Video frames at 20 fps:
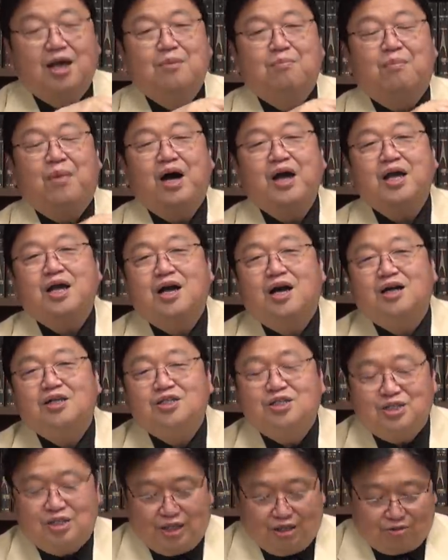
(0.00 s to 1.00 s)
前川
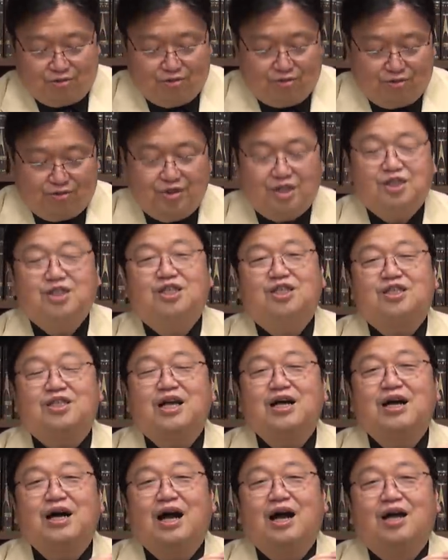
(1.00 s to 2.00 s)
神社というところで式
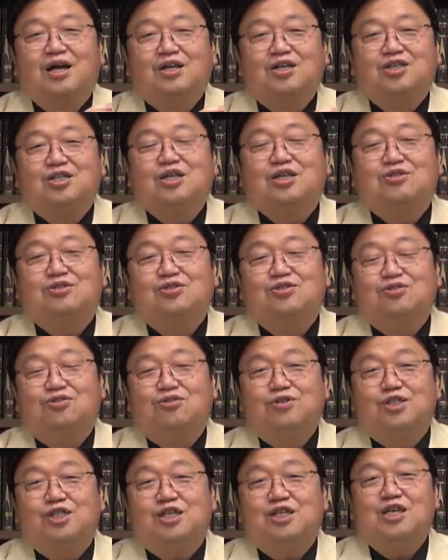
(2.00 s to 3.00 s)
典が4月15
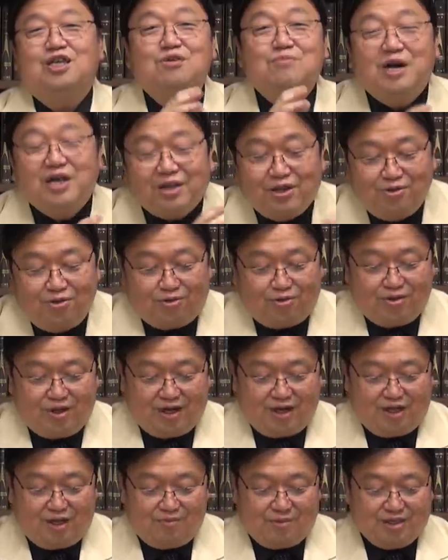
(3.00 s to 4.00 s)
日に未だに行わ
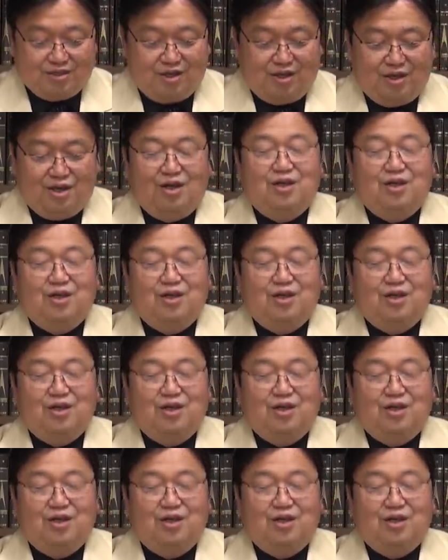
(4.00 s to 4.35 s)
れています。